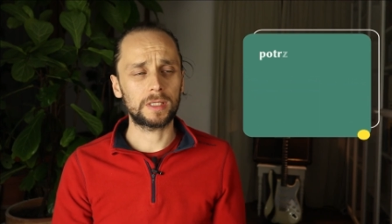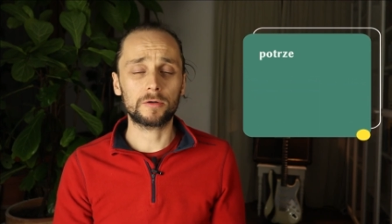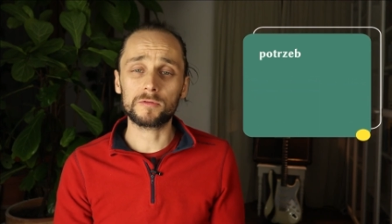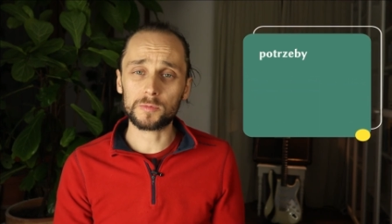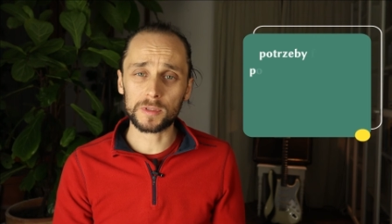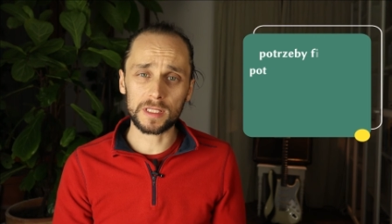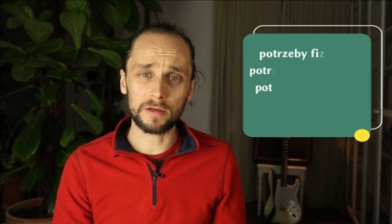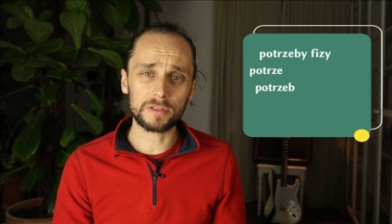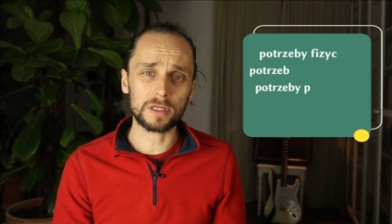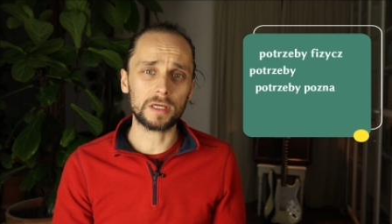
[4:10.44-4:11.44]
również
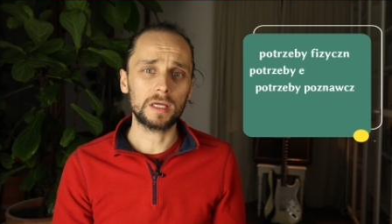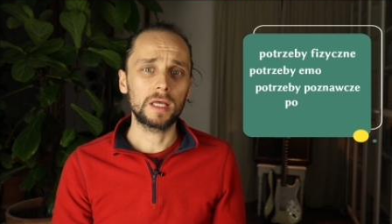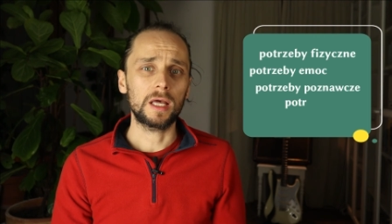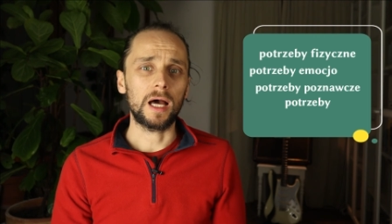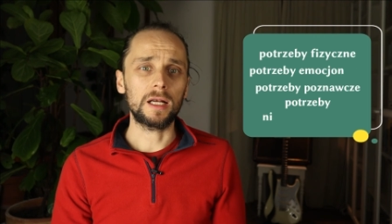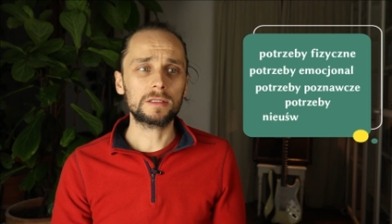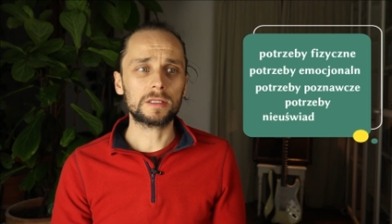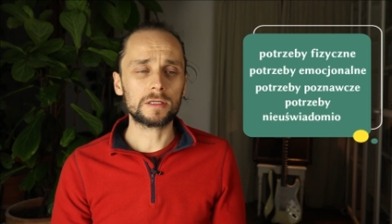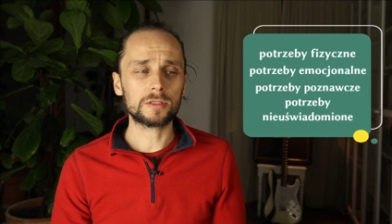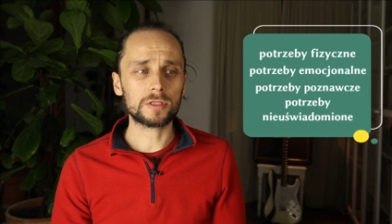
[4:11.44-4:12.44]
poznawczej, ale
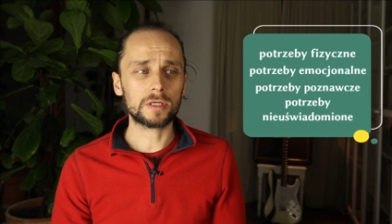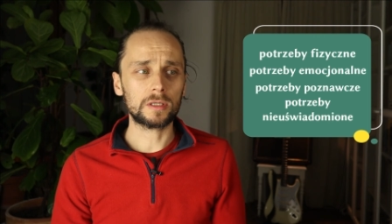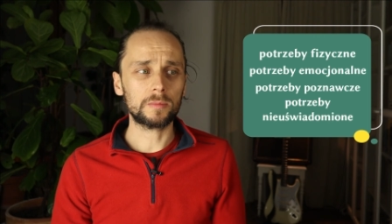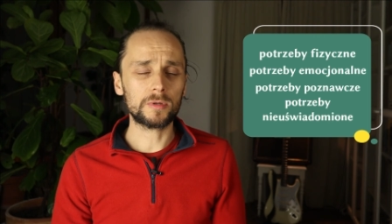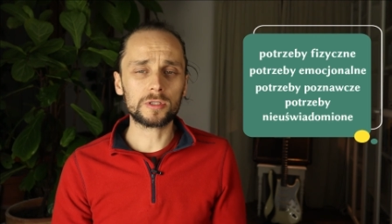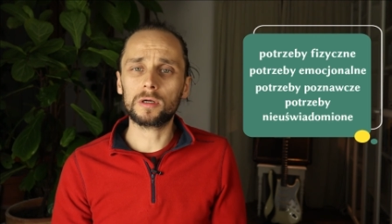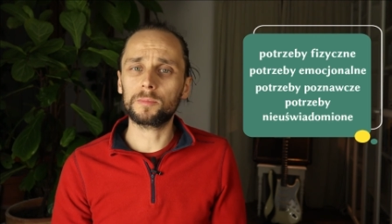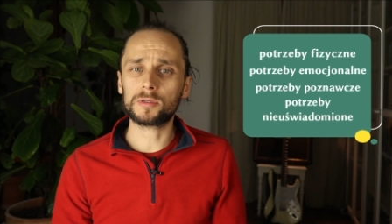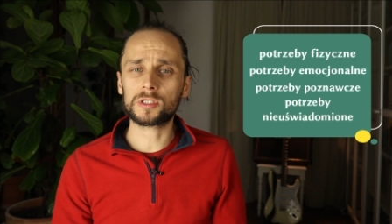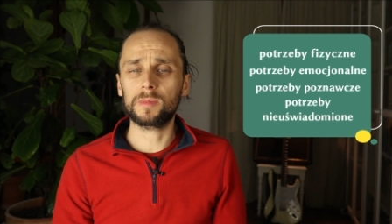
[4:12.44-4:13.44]
też e, pisze o
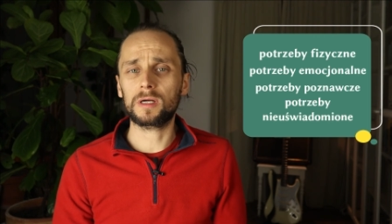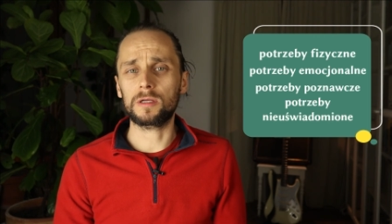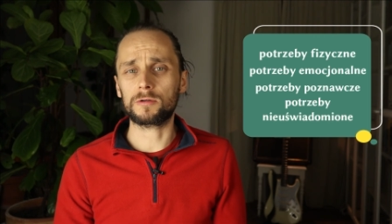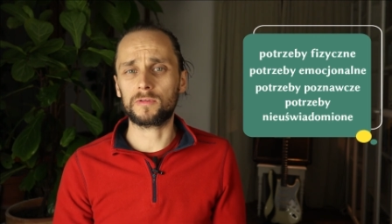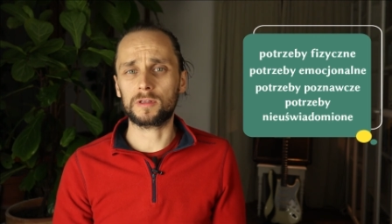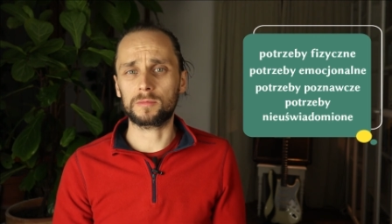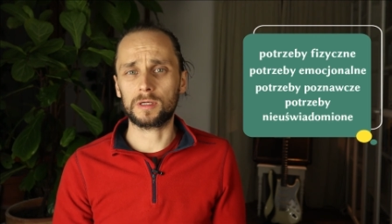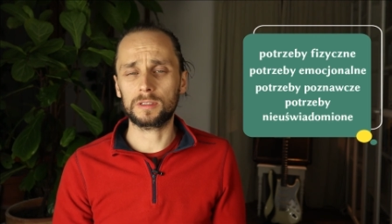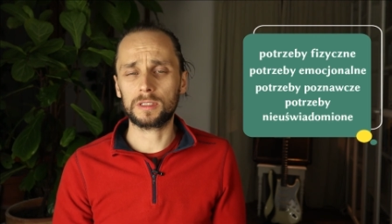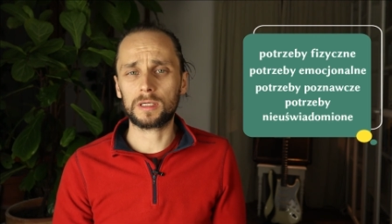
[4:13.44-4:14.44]
potrzebach
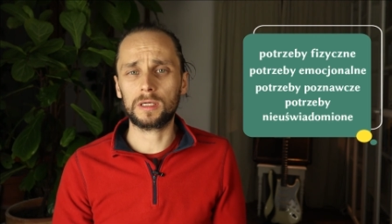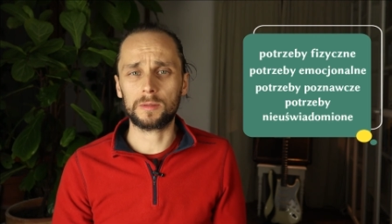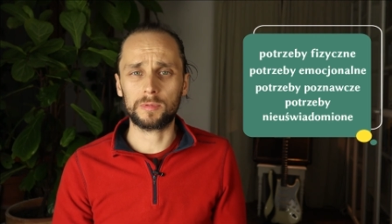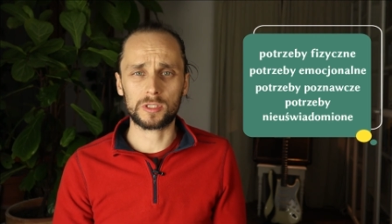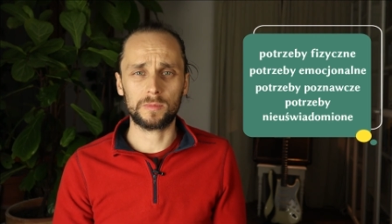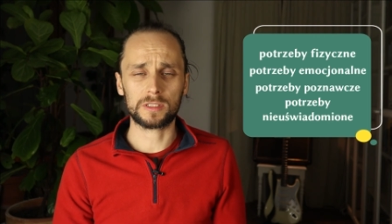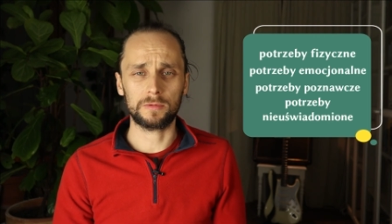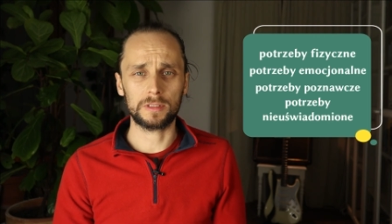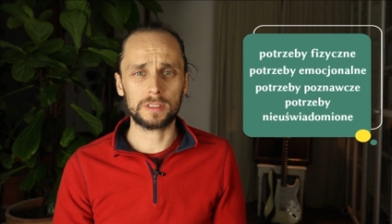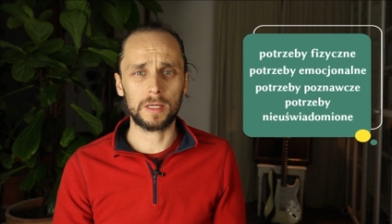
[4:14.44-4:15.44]
nieuświadomionych, takich jak potrzeba
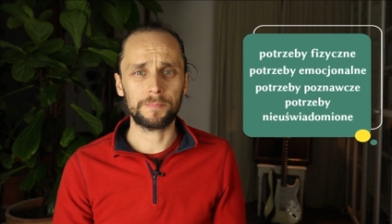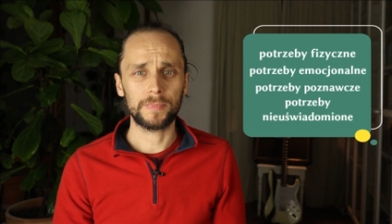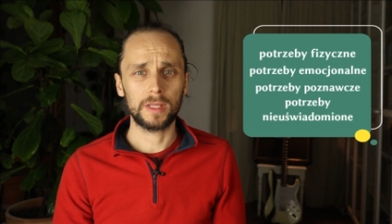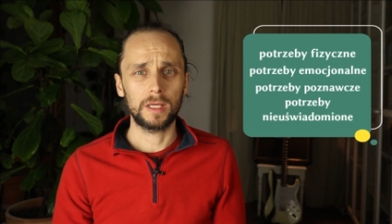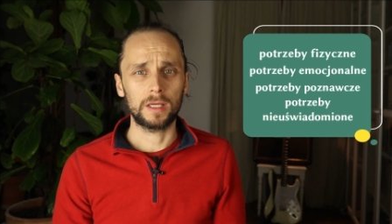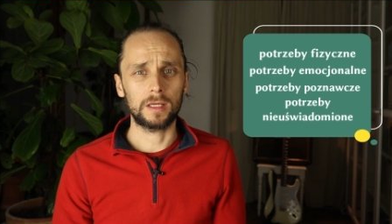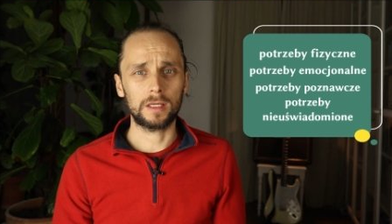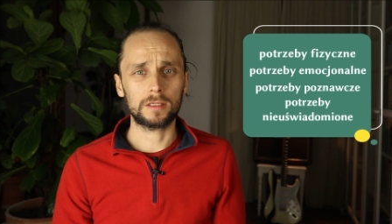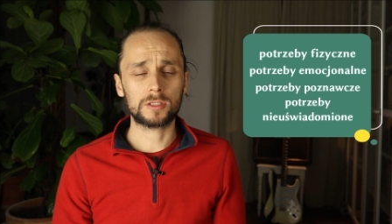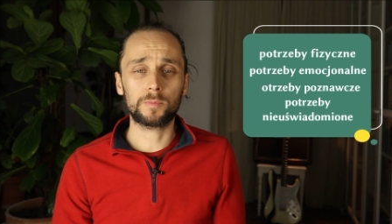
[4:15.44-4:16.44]
słońca
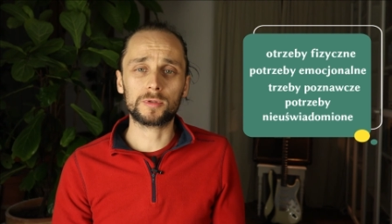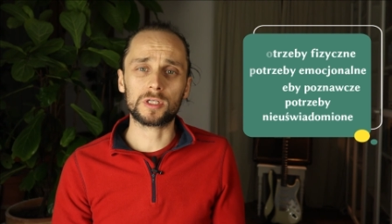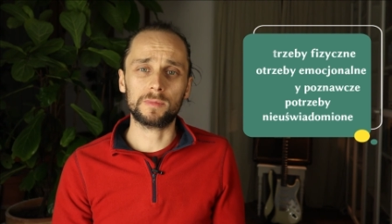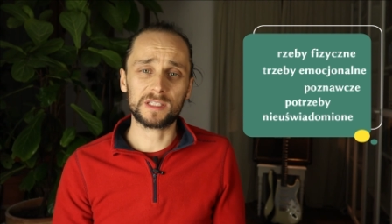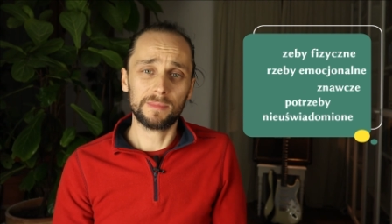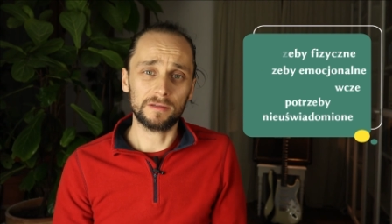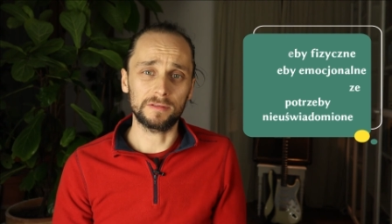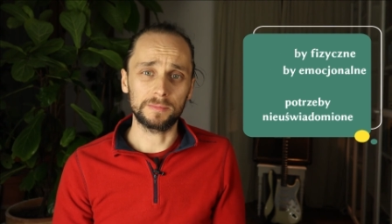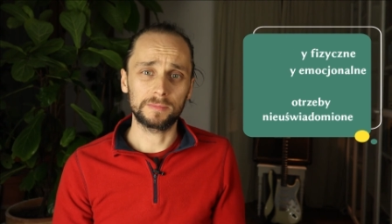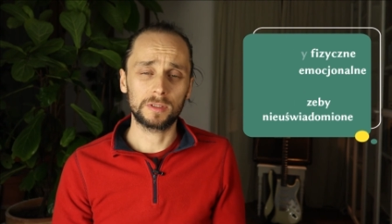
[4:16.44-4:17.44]
e, czy potrzeba
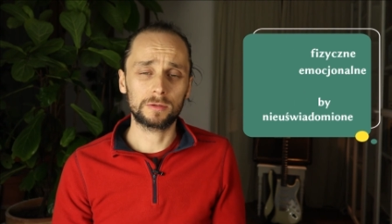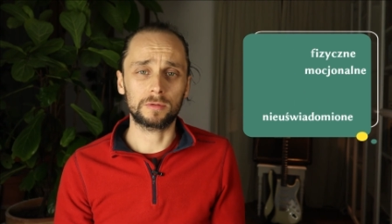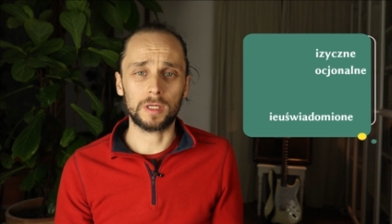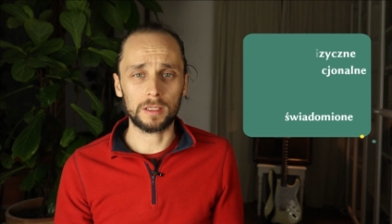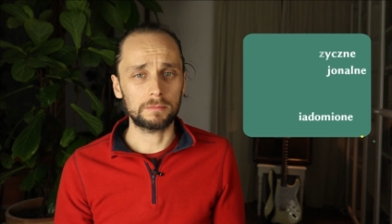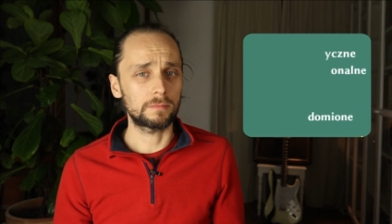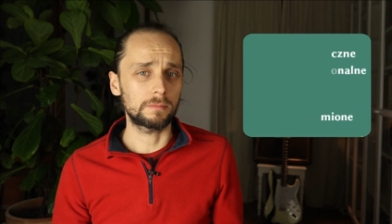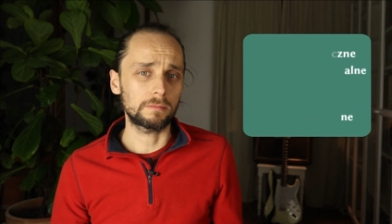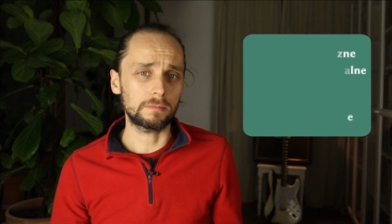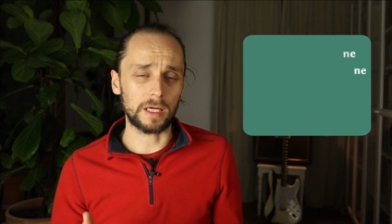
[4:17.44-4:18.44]
zabawy, które,
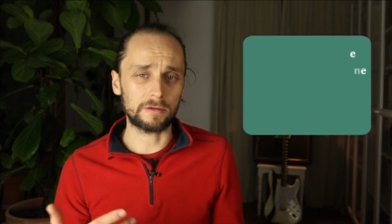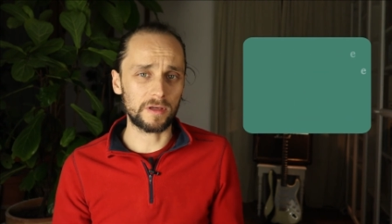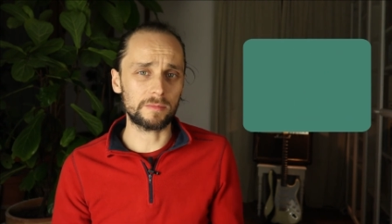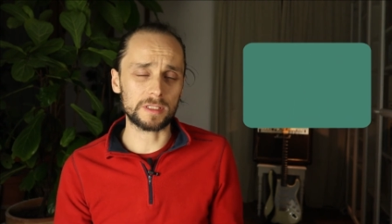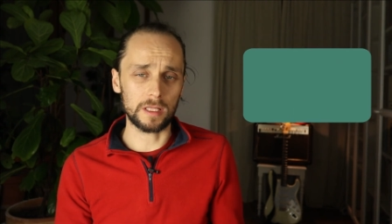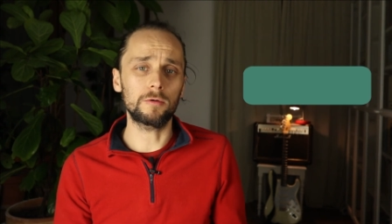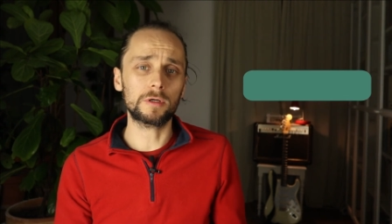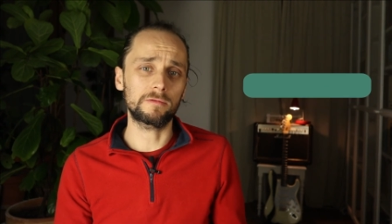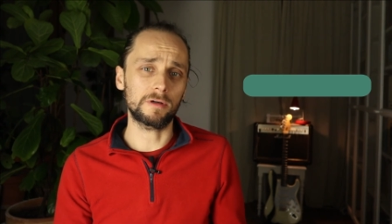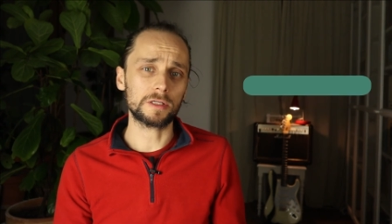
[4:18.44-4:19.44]
jak wiemy z
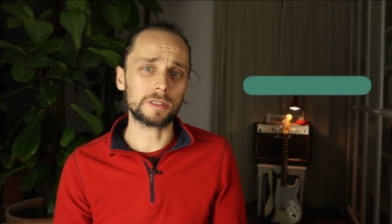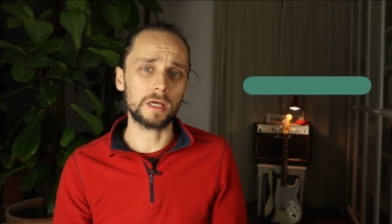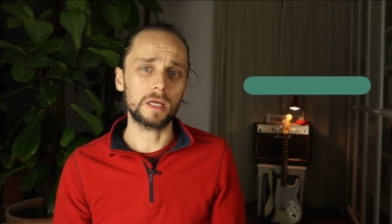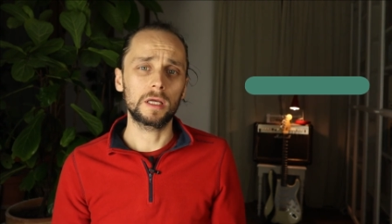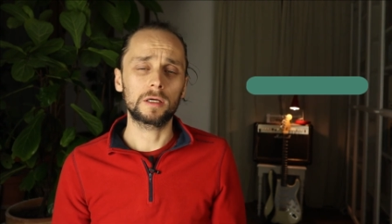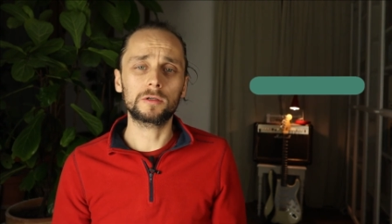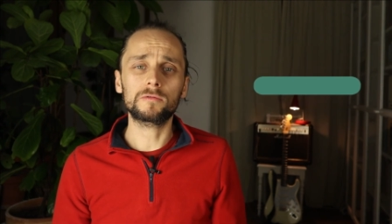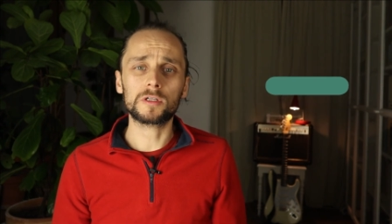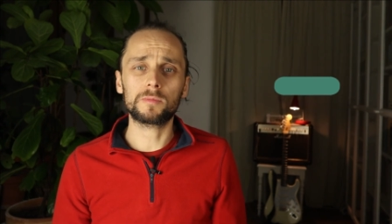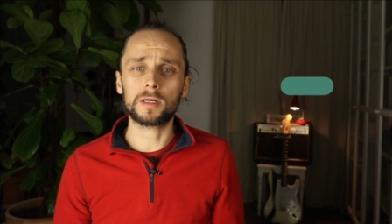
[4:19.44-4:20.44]
nauki właśnie,
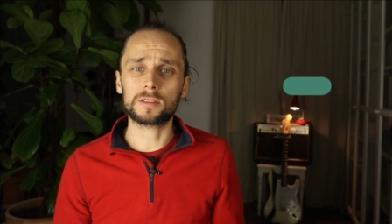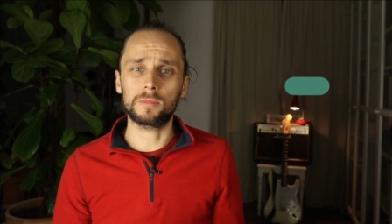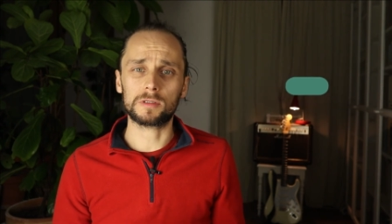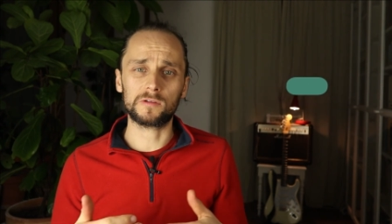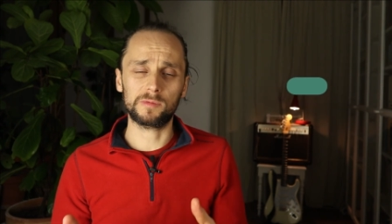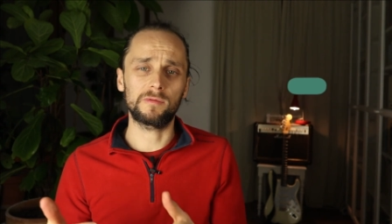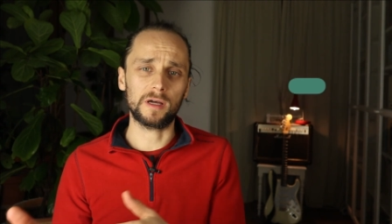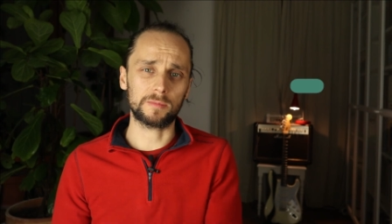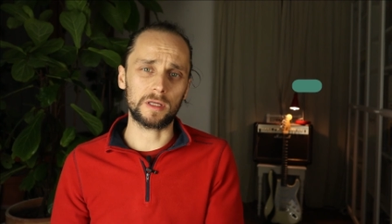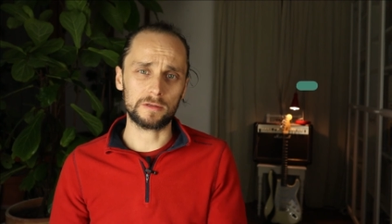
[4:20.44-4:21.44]
również bardzo mocno
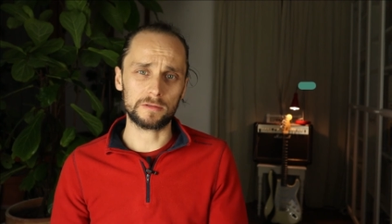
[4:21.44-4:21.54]
wpływają na